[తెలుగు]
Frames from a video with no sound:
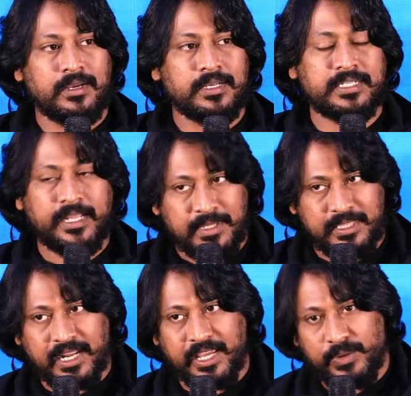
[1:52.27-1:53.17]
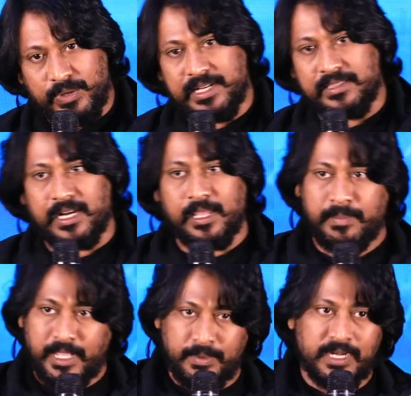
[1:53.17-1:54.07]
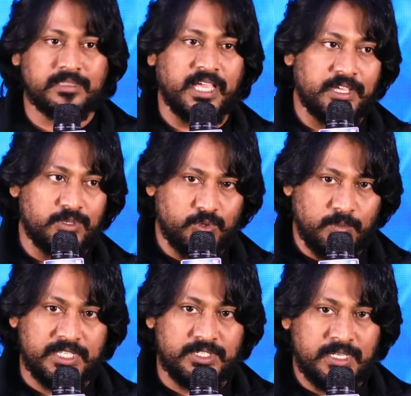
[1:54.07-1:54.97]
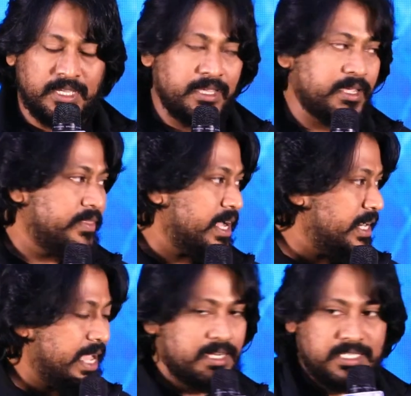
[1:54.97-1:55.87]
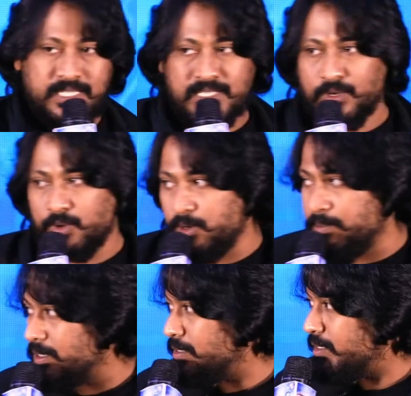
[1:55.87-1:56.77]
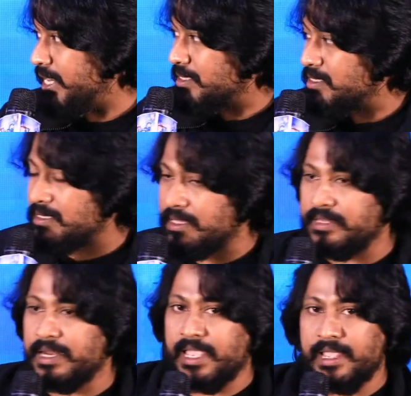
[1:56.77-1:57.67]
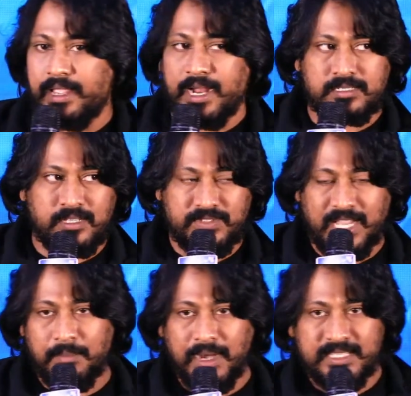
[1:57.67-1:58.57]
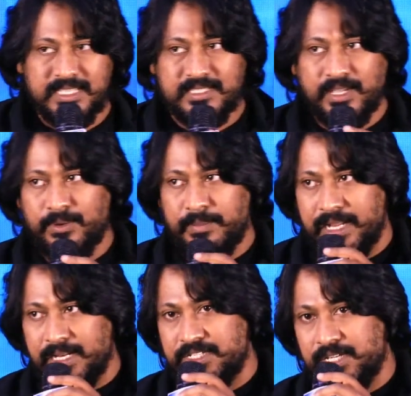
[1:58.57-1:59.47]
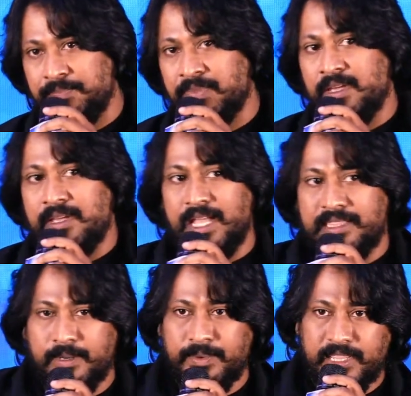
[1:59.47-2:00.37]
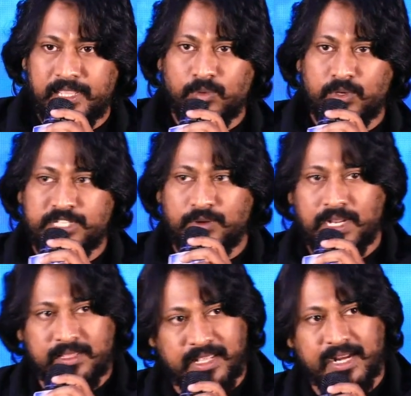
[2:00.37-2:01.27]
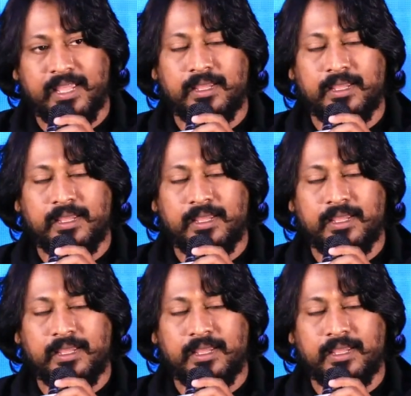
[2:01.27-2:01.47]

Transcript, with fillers: టీం అందరికీ యూనిట్ అందరికీ పేరు పేరున థ్యాంక్ యూ సో మచ్ ఇందాక డ్యాన్స్ చేసిన గ్రూప్ డ్యాన్సర్స్ అందరికీ హెడ్స్ ఆఫ్ చాలా బాగా చేశారు మీ ఎనర్జీ అదిరిపోయింది వచ్చిన వారందరికీ